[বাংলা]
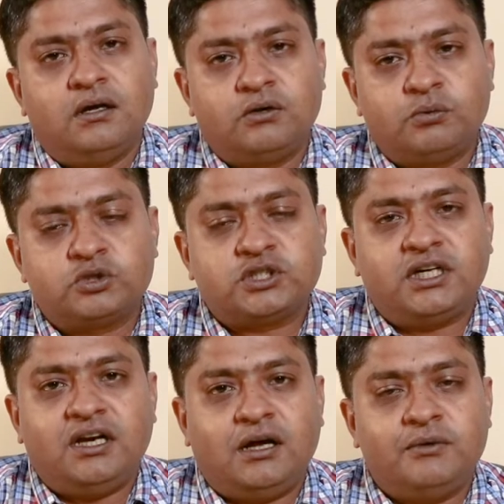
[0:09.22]
নমস্কার
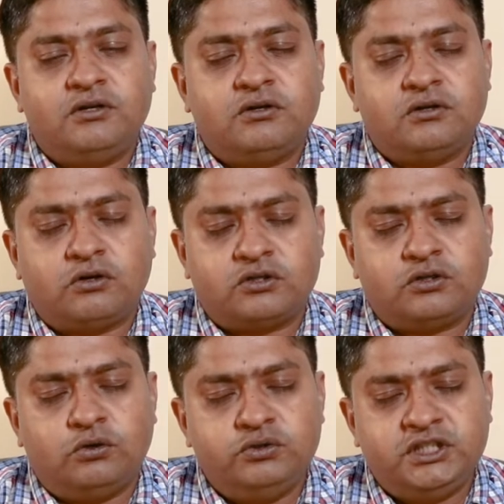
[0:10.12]
আমি ডক্টর
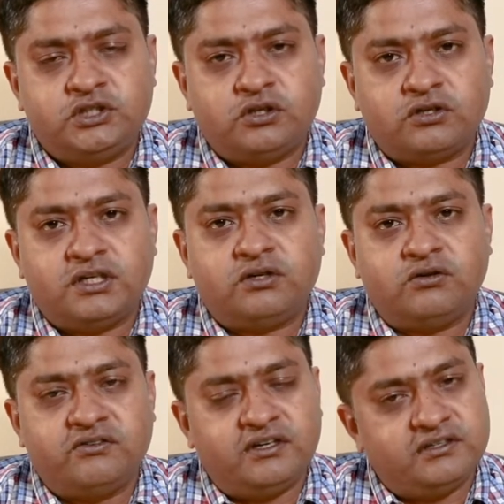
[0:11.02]
কৌশিক সরকার
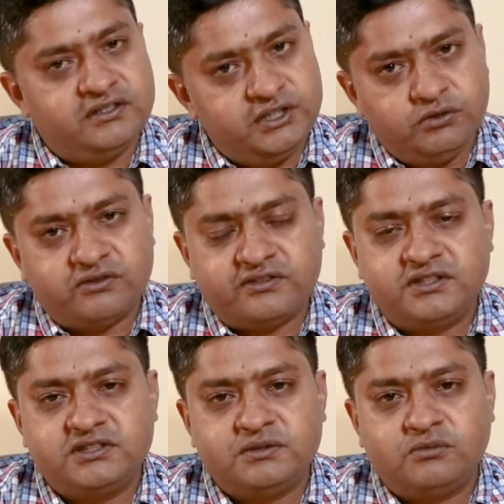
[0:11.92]
কনসালটেন্ট
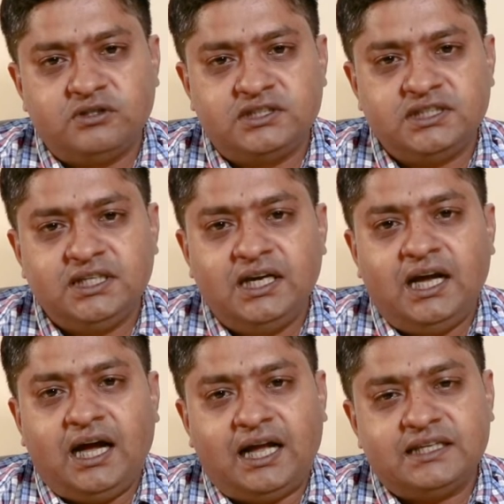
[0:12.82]
ইউরোসার্জন বলছি
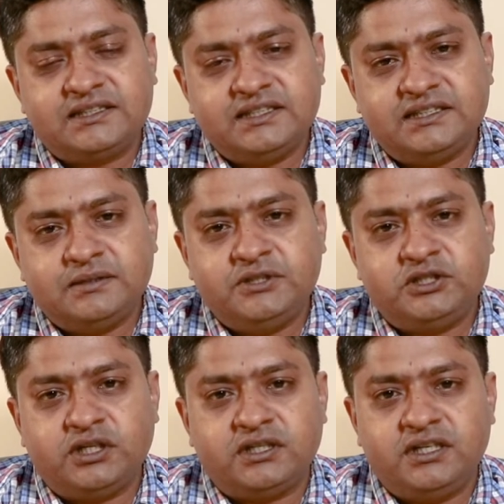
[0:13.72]
আজকে যে
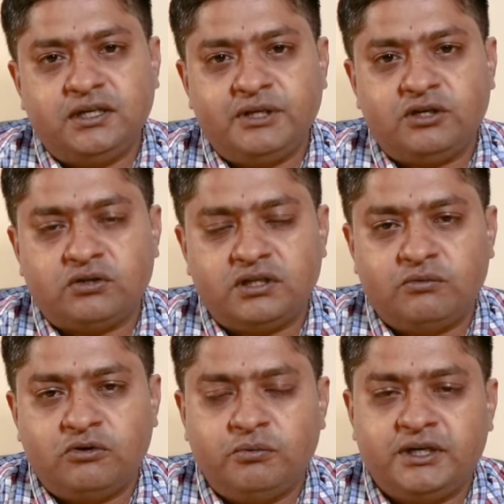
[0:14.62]
বিষয়টা নিয়ে আমি কথা
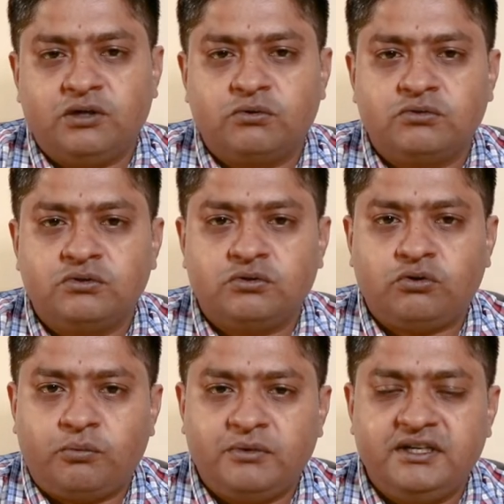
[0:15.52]
বলবো এটা অত্যন্ত
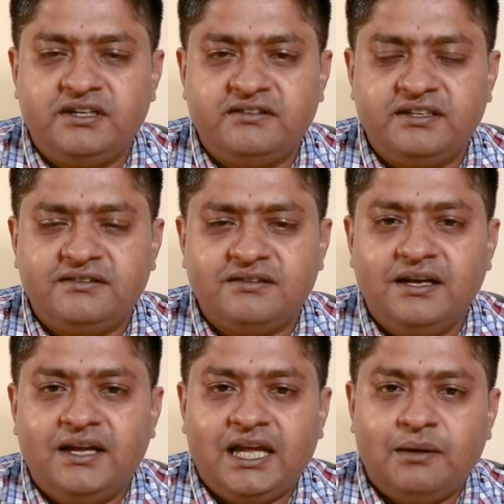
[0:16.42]
কমন ডিজিজ
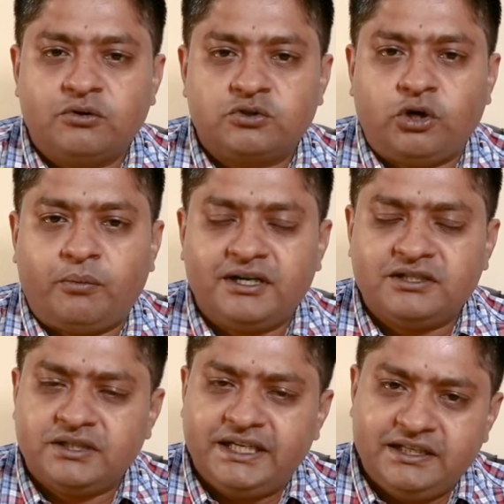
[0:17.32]
এবং সবার
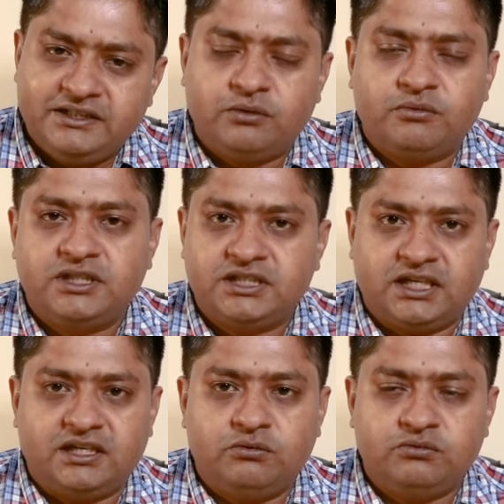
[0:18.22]
এই সম্বন্ধে
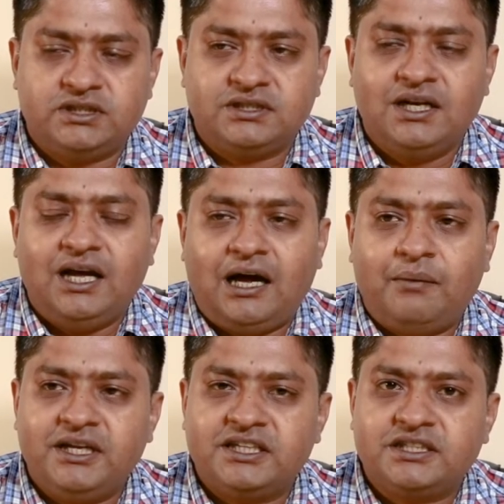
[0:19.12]
জানা উচিত
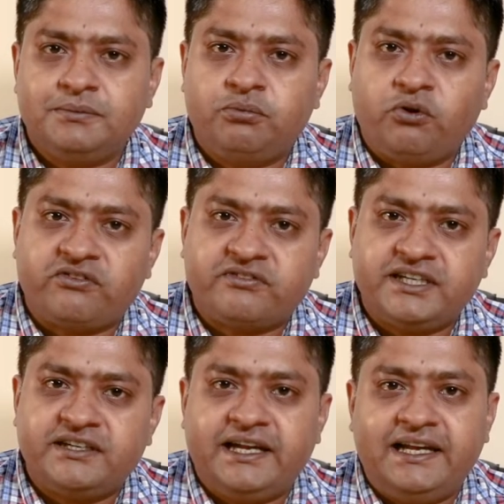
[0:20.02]
আমি আজকে
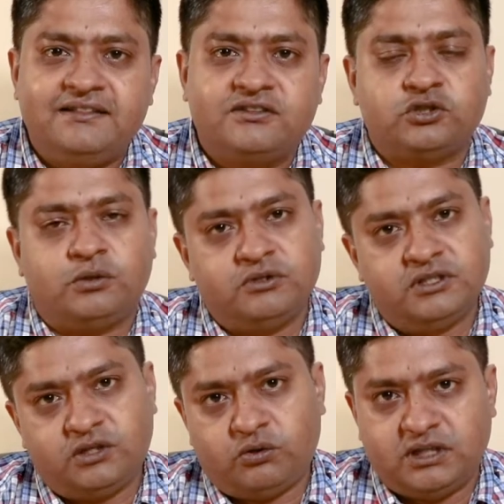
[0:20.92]
প্রস্টেট হেলথ
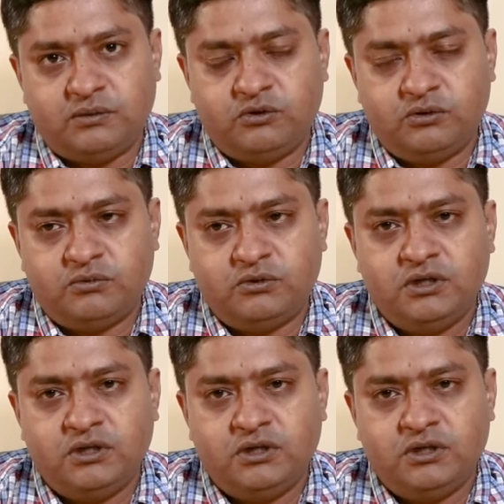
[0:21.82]
সম্বন্ধে কথা বলবো